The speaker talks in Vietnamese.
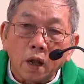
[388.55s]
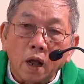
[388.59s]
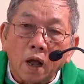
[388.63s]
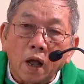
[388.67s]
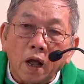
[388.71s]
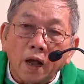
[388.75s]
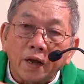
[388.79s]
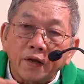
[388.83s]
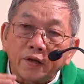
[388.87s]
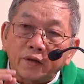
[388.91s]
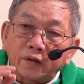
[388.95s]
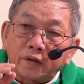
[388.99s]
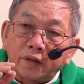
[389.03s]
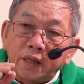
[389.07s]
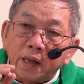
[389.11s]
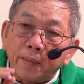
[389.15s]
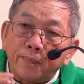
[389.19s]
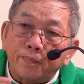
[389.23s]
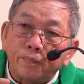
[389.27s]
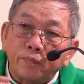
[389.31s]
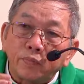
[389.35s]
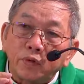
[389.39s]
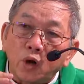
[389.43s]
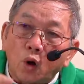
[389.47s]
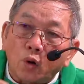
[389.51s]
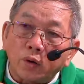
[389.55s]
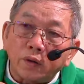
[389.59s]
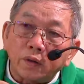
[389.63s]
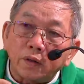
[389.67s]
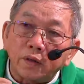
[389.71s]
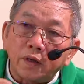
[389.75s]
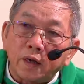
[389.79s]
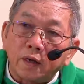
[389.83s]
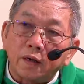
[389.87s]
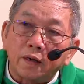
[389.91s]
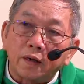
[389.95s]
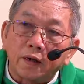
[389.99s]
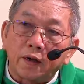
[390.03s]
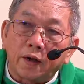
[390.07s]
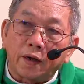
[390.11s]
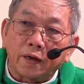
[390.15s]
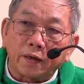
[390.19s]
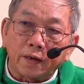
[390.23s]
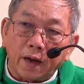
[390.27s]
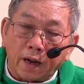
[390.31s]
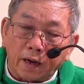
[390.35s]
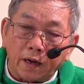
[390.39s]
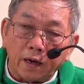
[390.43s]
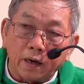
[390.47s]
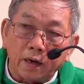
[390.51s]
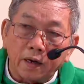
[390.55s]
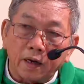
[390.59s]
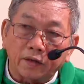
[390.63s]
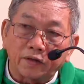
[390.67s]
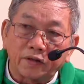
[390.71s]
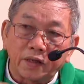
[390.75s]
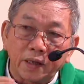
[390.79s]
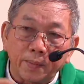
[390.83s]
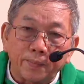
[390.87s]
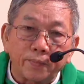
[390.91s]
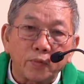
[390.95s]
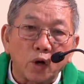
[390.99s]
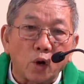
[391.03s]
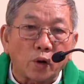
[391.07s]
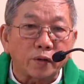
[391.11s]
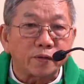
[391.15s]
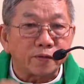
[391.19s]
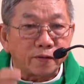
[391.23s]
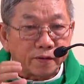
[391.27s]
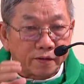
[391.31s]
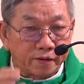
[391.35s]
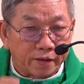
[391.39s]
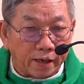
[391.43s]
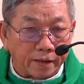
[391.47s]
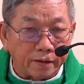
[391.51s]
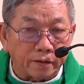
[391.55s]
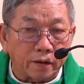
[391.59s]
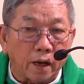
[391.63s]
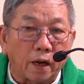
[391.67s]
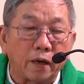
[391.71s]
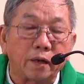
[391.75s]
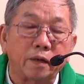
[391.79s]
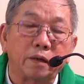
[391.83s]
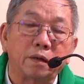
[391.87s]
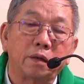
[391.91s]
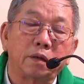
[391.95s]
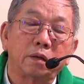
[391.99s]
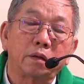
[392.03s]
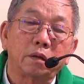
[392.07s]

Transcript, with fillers: ai tiếp đón những người này là tiếp đón chính Thầy.